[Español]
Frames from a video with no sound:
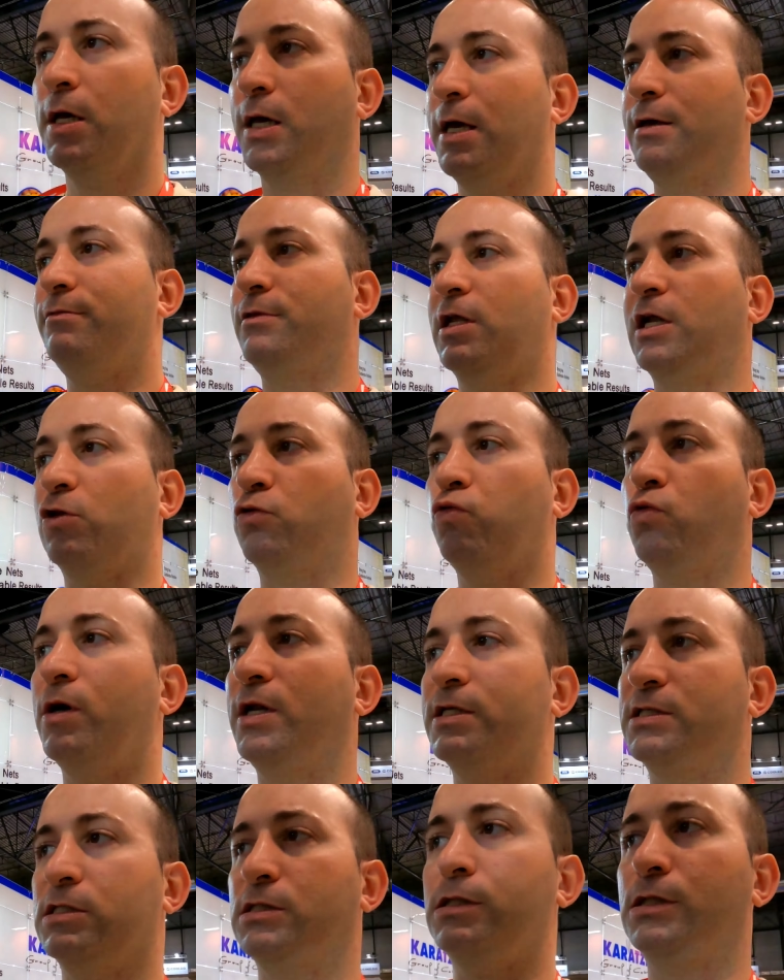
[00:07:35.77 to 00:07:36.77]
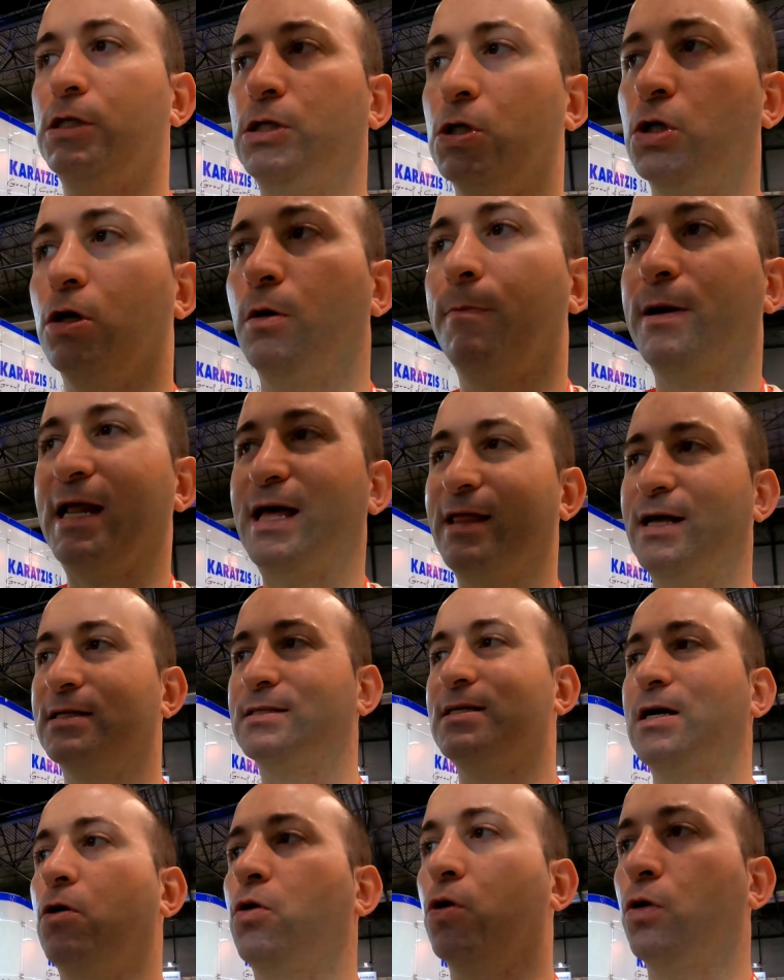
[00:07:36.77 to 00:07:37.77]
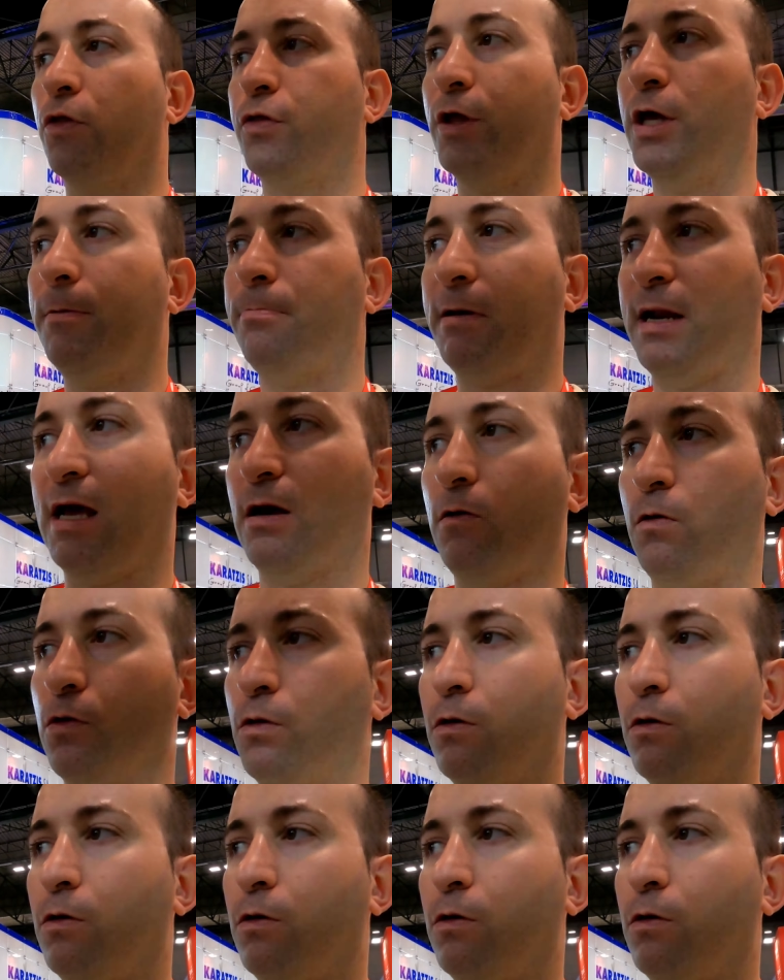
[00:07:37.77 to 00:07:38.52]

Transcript: interactúa en ese sentido, ¿no? Para darse a conocer, para,